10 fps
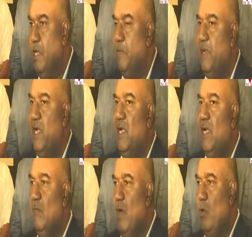ఇప్పుడు
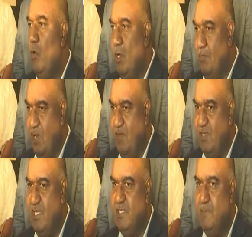ఏంటంటే మాకున్న
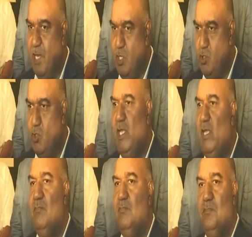ప్రీవియస్ ఎక్స్పీరియన్స్తోని
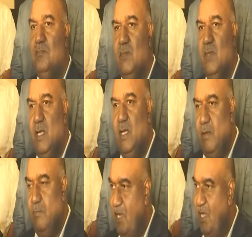
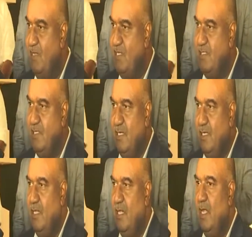
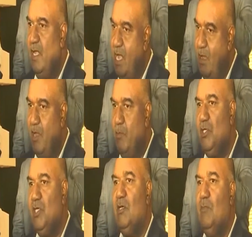ప్రీవియస్గా మేము
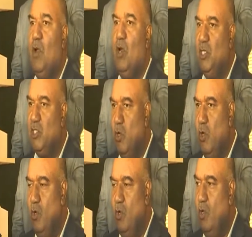చేసిన
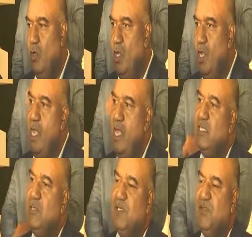ప్రాజెక్ట్స్లో
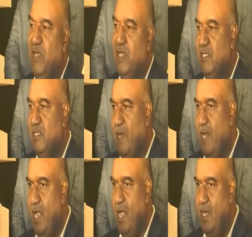స్పెసిఫికేషన్స్
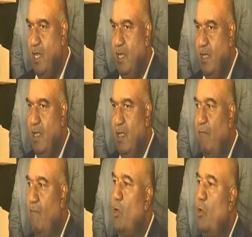పరంగా కానీ
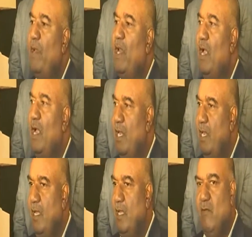వర్క్ పరంగా
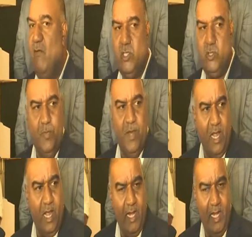కానీ వాస్తు
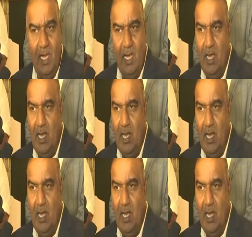పరంగా కానీ